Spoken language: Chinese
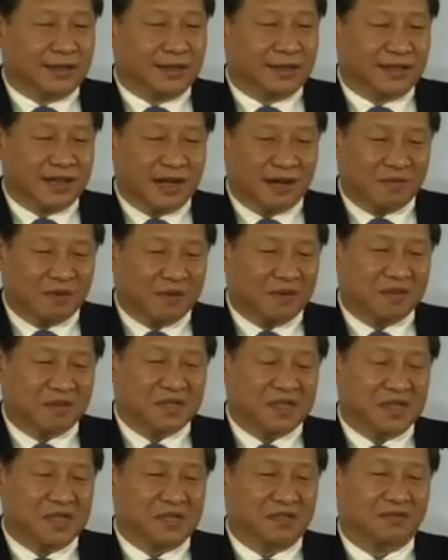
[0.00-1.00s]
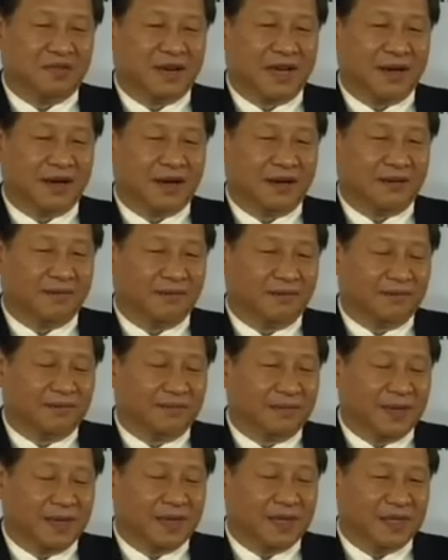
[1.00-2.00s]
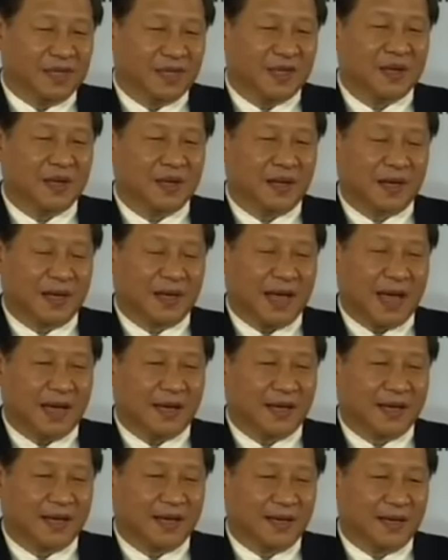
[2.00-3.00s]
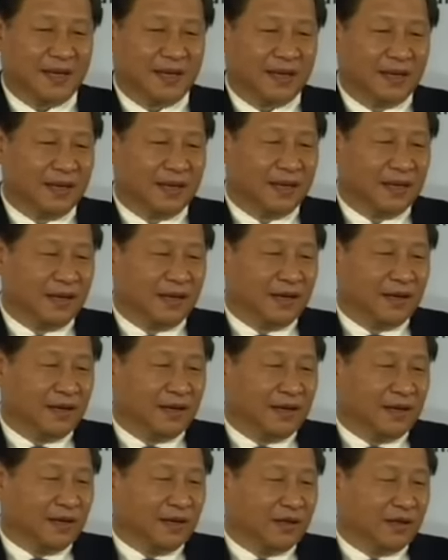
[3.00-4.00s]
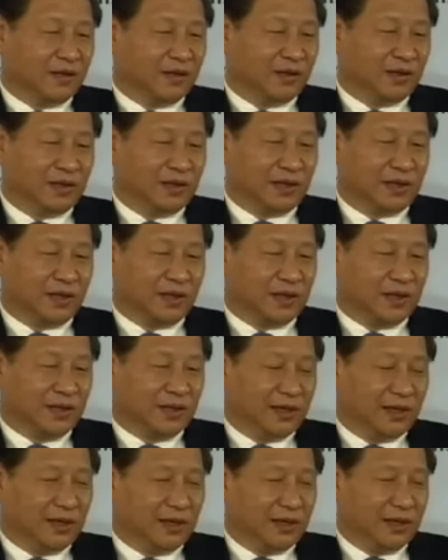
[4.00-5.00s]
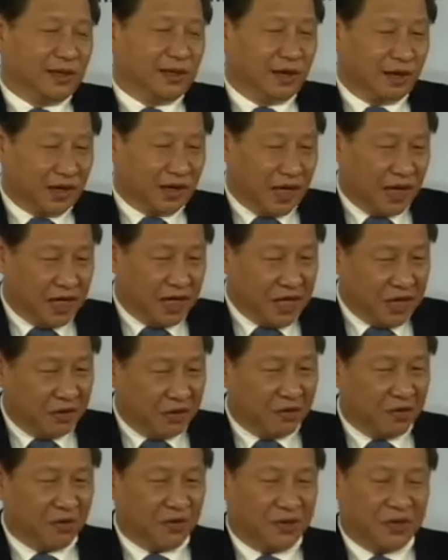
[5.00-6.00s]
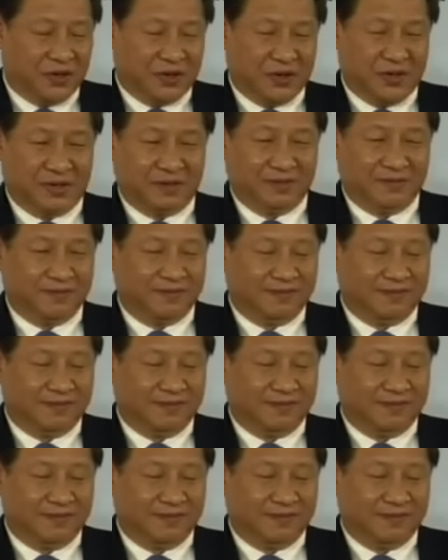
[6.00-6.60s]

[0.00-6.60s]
呃，差不多都进行完了。啊，现在的改革呢，就是要啃硬骨头了。